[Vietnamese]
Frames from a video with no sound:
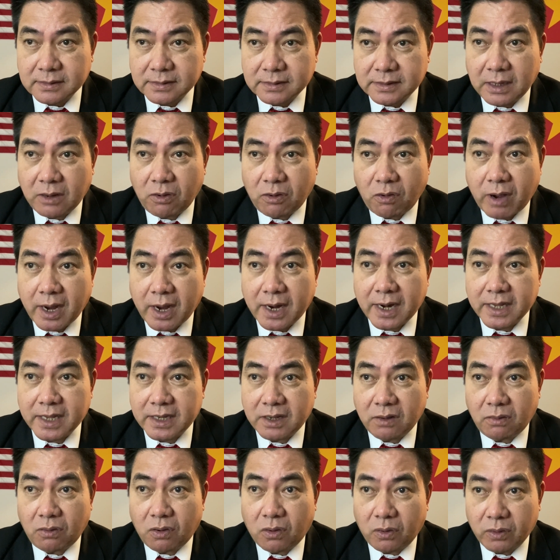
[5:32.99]
giáo hoàng là
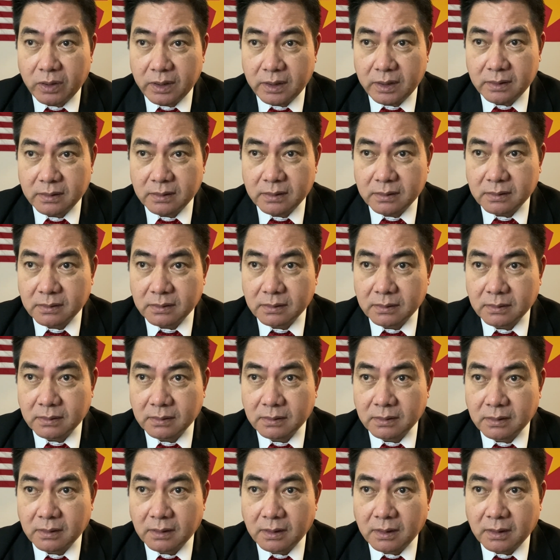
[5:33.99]
giáo hội
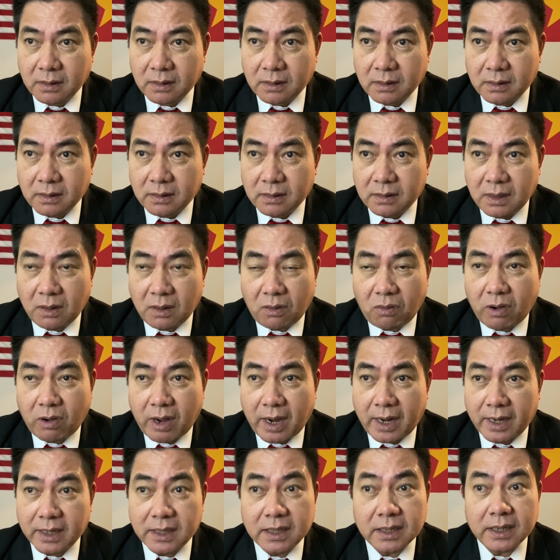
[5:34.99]
giáo
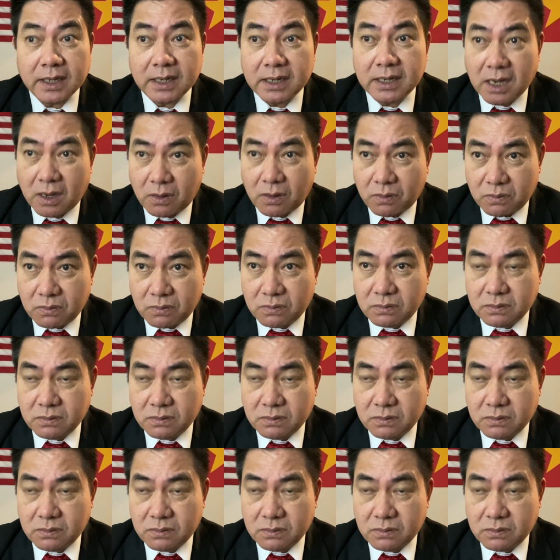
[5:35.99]
hoàng như cái đầu